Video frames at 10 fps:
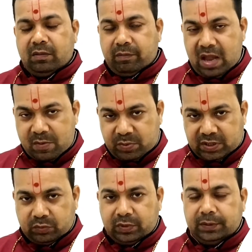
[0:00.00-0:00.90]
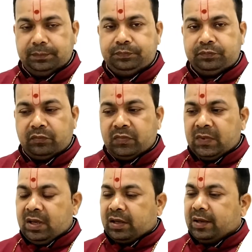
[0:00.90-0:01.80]
मैं आपको बताऊंगा
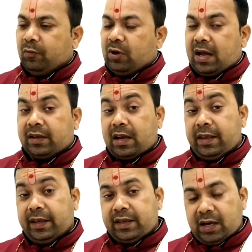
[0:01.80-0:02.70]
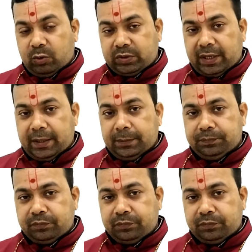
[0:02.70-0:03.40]
कि मूलांक का एक क्या होता है